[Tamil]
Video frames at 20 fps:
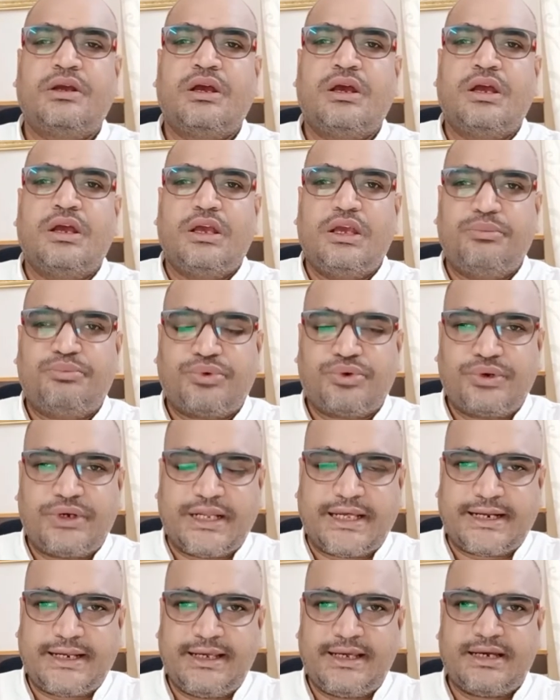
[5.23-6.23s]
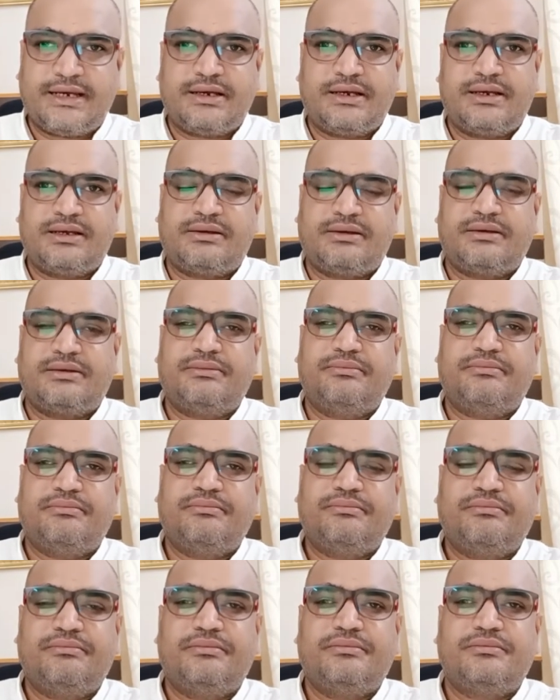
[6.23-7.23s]
இப்போ நிறைய
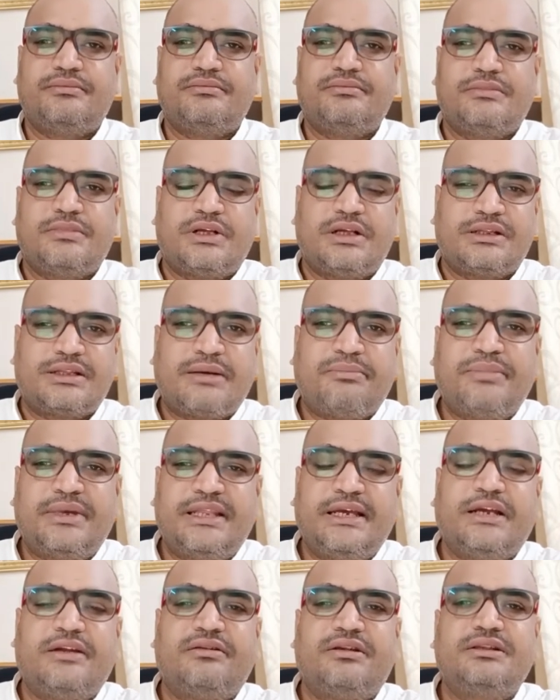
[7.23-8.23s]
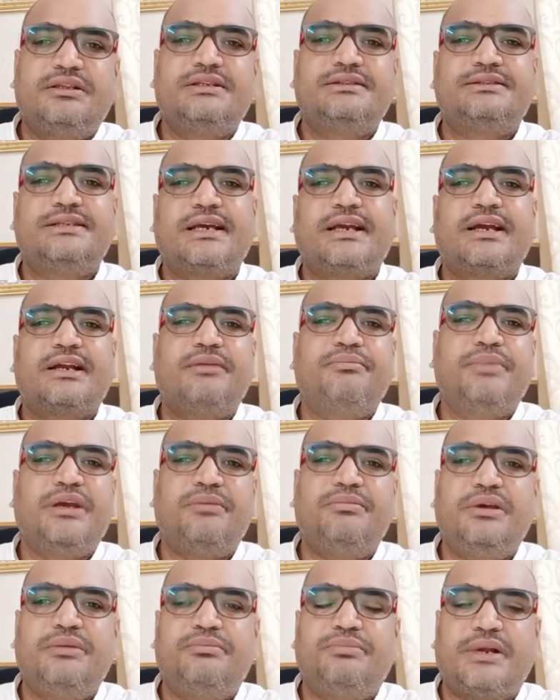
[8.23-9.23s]
தம்பதிகள் வந்து செகண்ட்
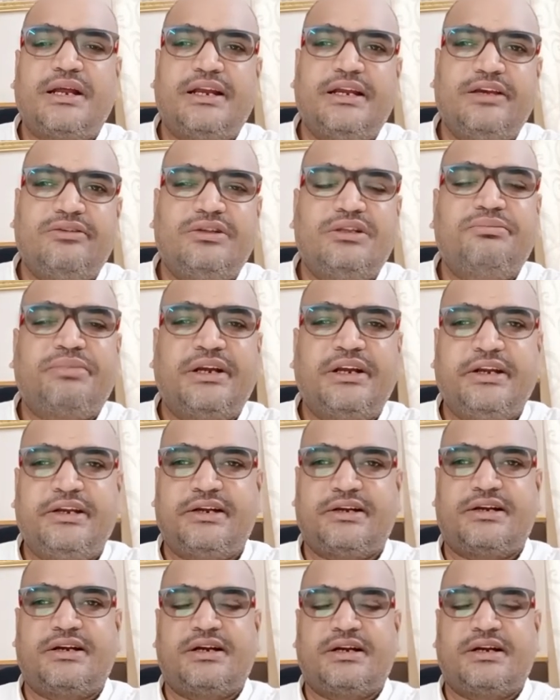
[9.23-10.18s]
பேபி பிளானிங் வந்து பண்ணிட்டு இருக்காங்க